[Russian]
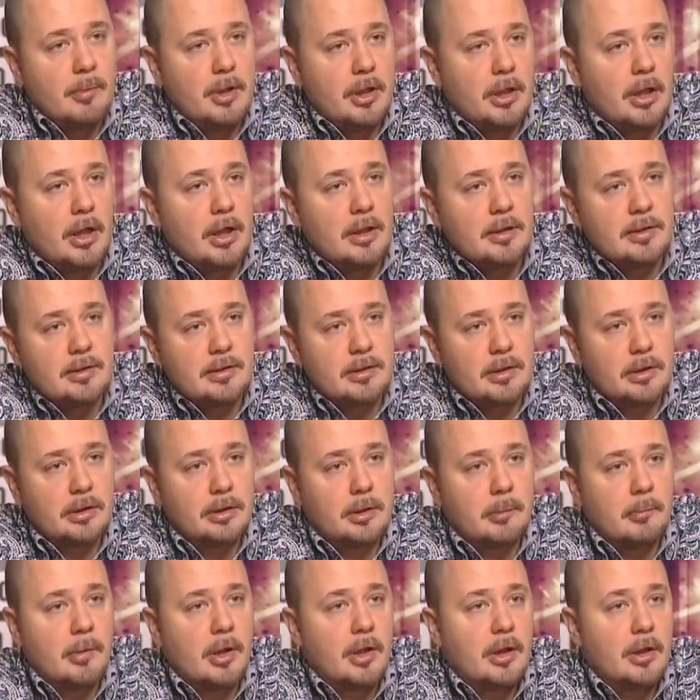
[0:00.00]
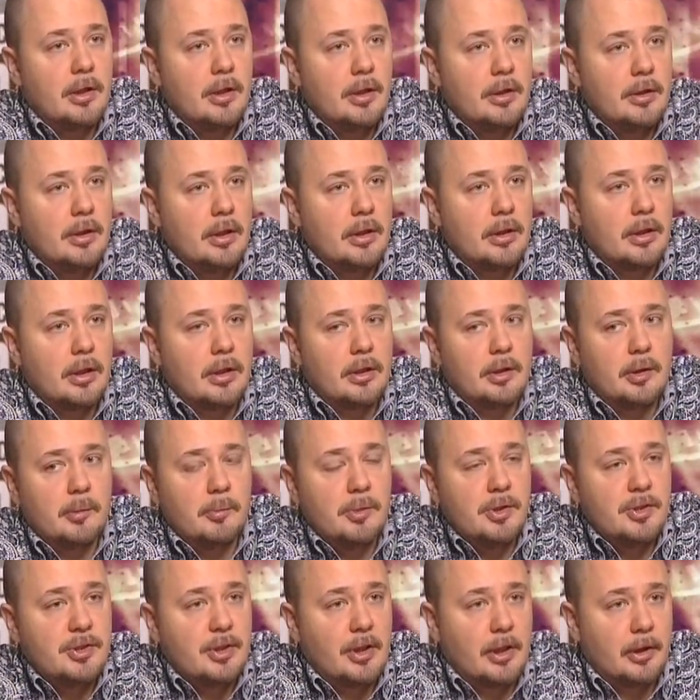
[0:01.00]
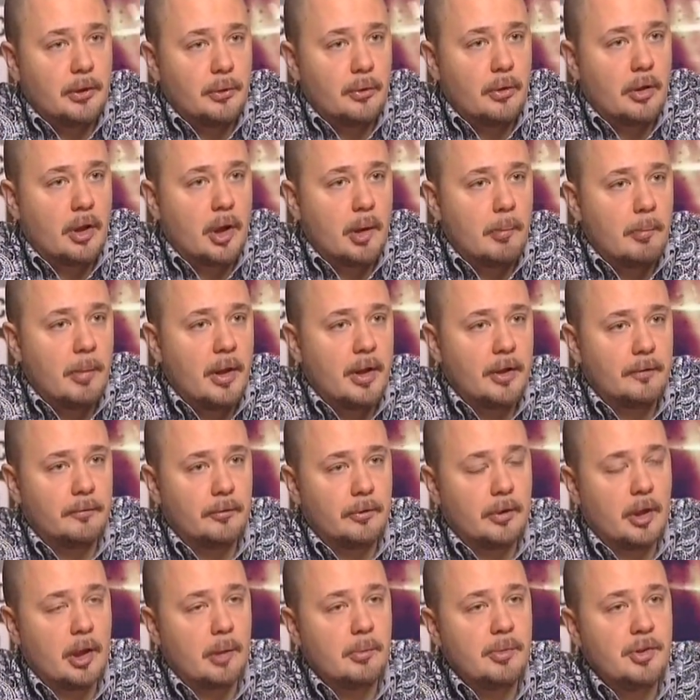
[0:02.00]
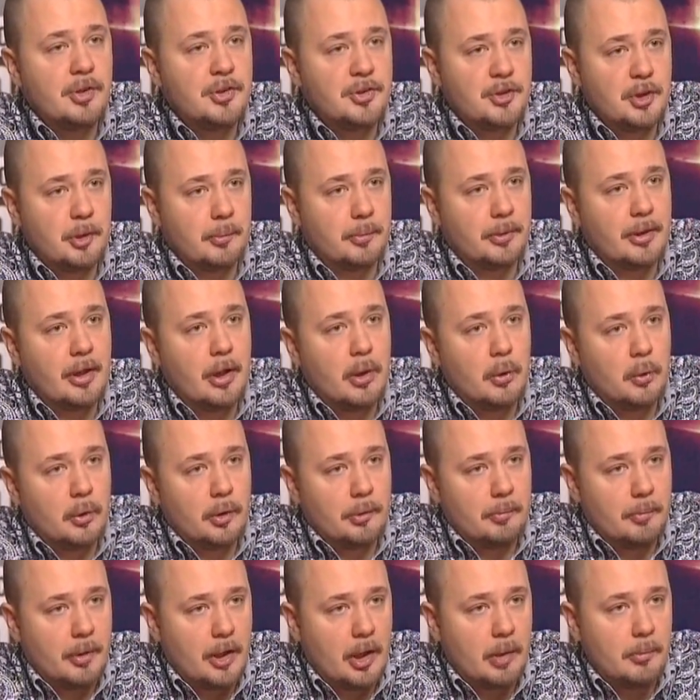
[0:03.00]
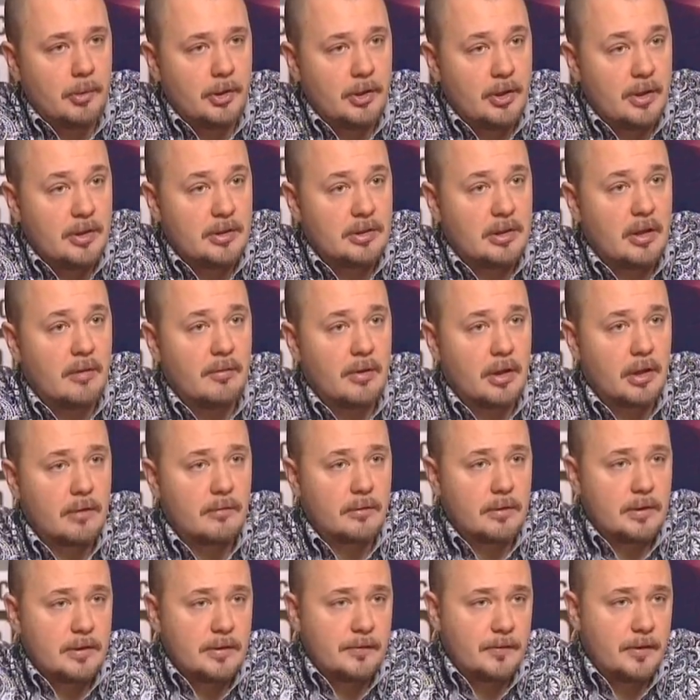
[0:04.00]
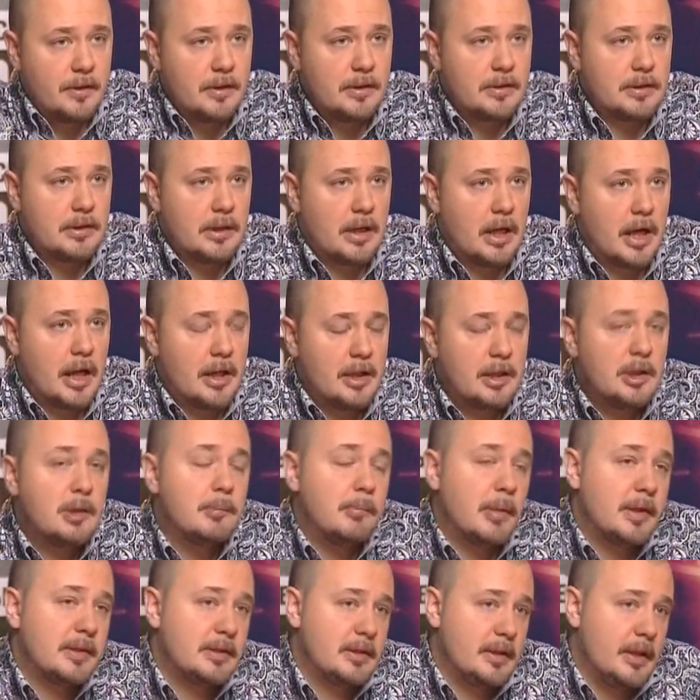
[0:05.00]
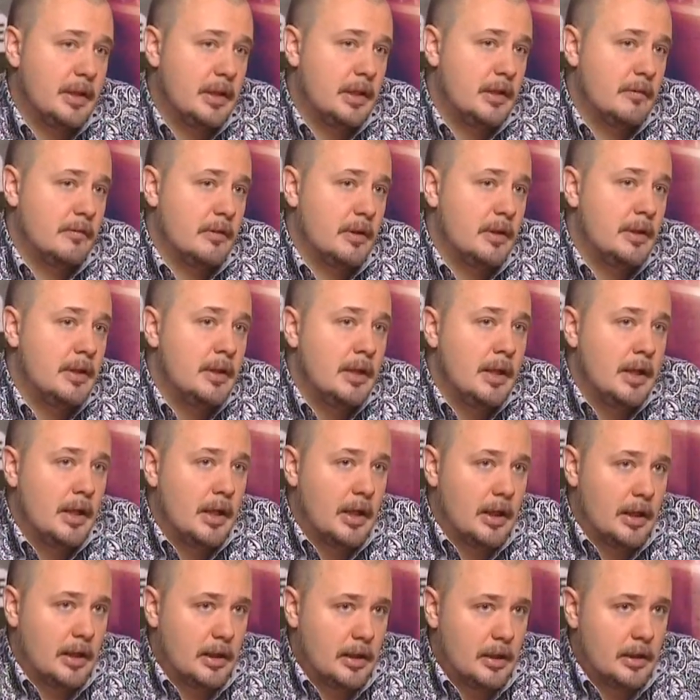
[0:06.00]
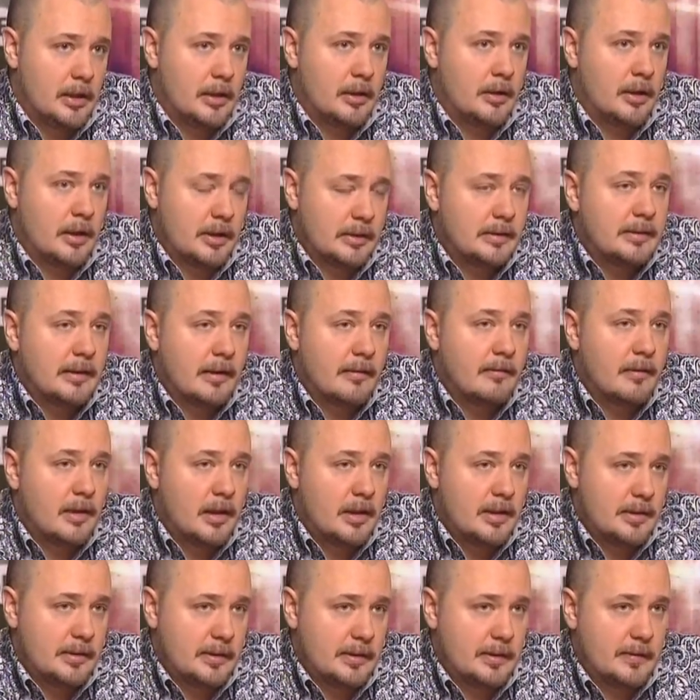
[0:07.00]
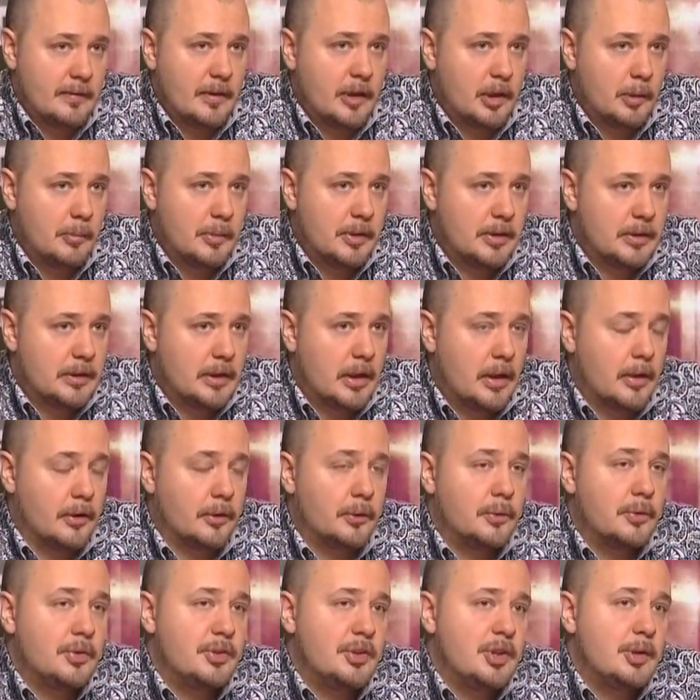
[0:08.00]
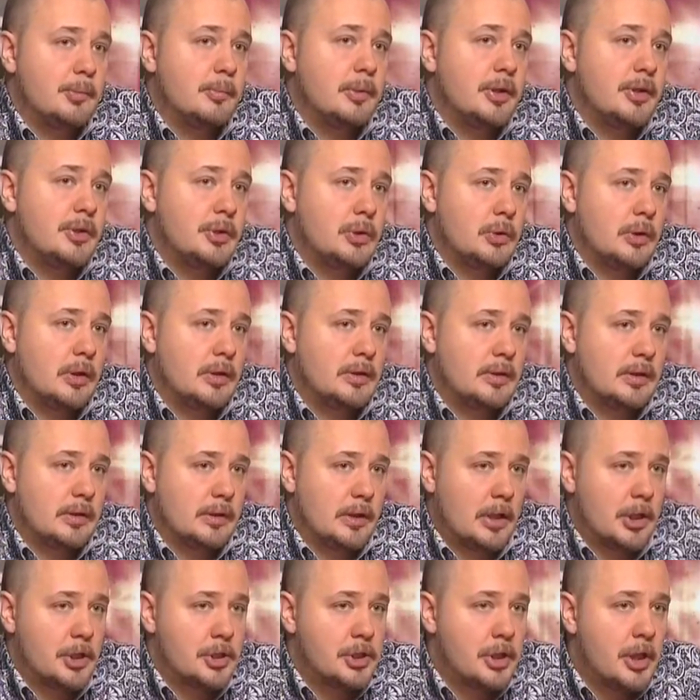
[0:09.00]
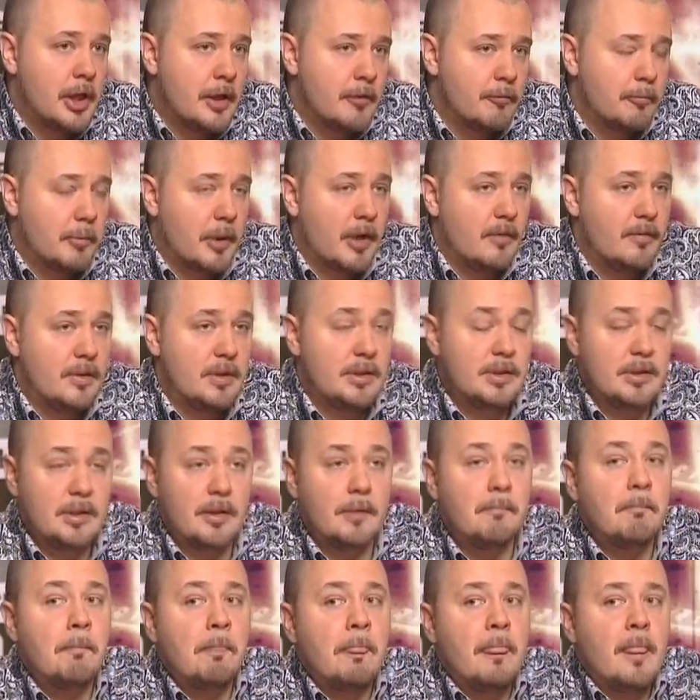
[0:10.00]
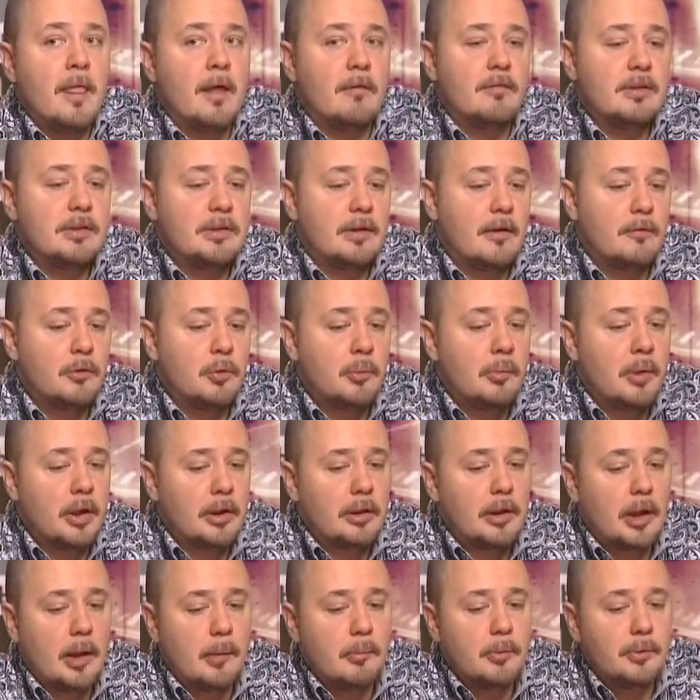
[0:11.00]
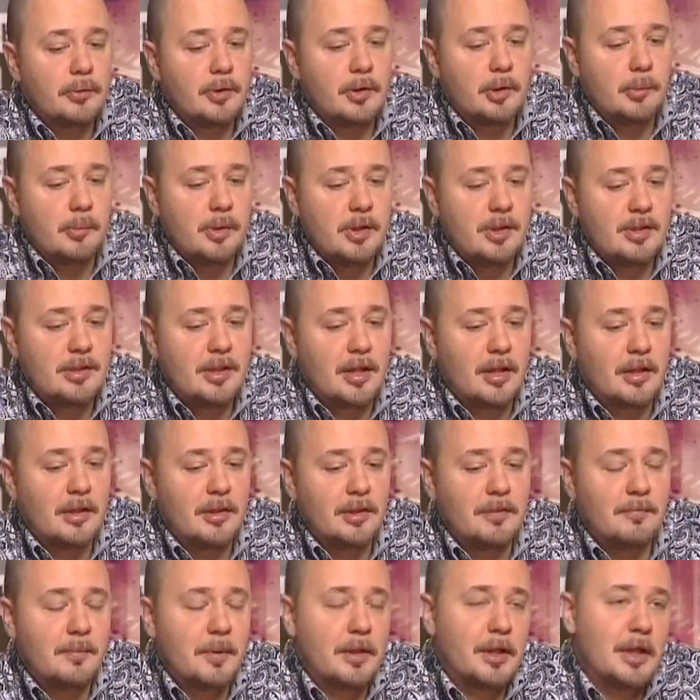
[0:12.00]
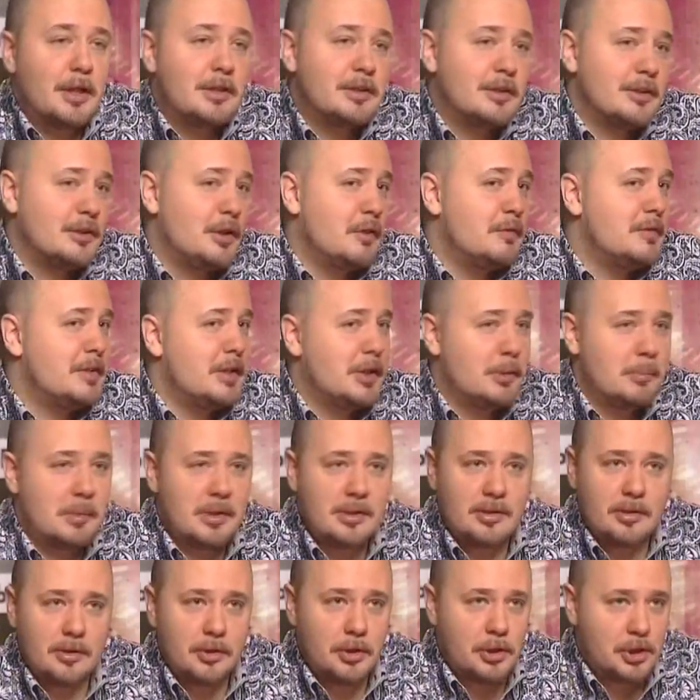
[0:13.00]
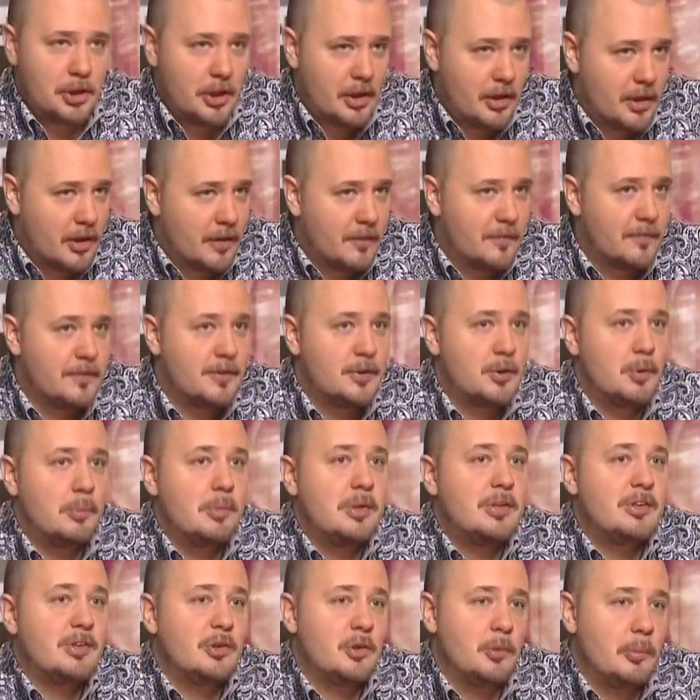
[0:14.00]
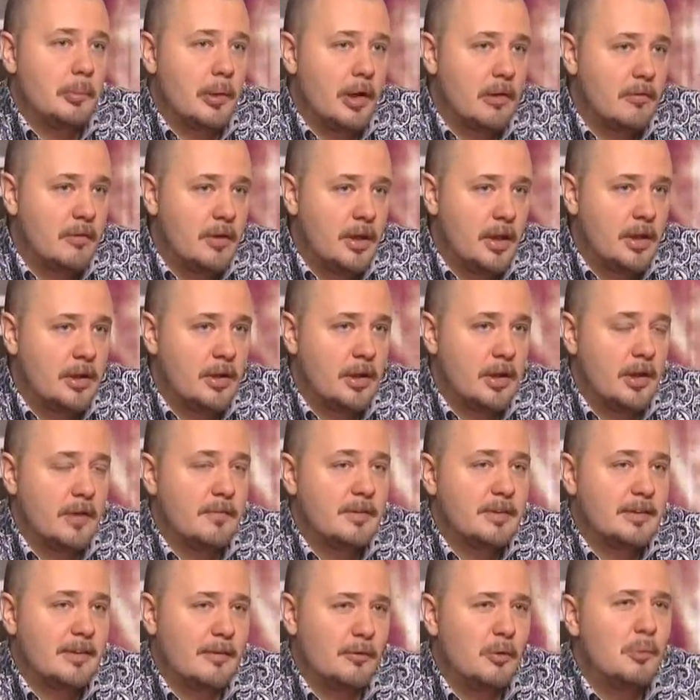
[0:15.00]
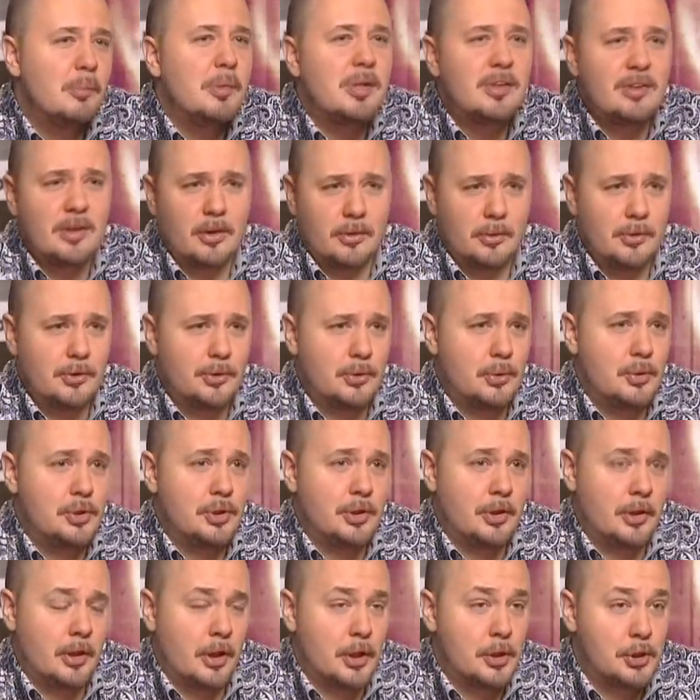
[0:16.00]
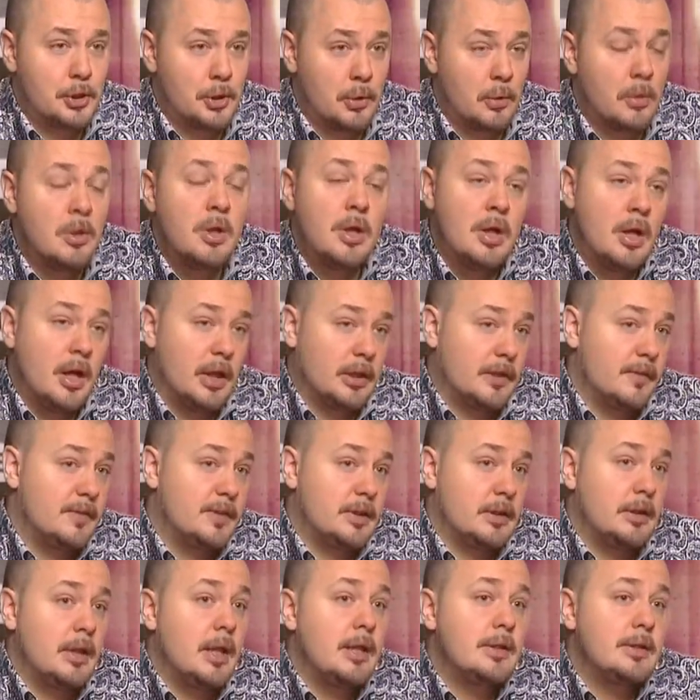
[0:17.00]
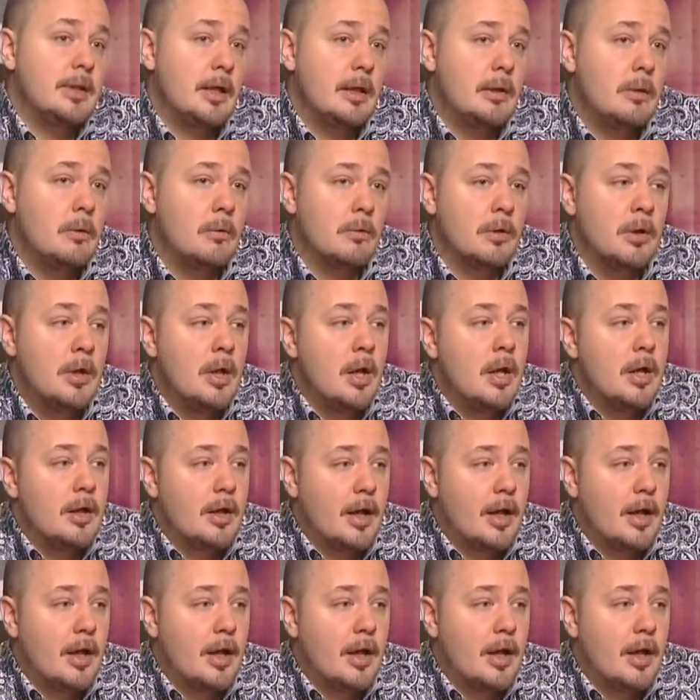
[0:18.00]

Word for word: американцы, это Марк Линнер, это миссия, которая копает вот гробницы неподалеку от пирамиды, реставрировала сфинкса, они до последнего а, оставались на своих местах. Но здесь была ситуация сложнее. В провинции в основном, когда работает миссия, они прекрасно знают всех местных шейхов, все местное управление. И в основном местные действительно относится очень хорошо. Это всегда диалог.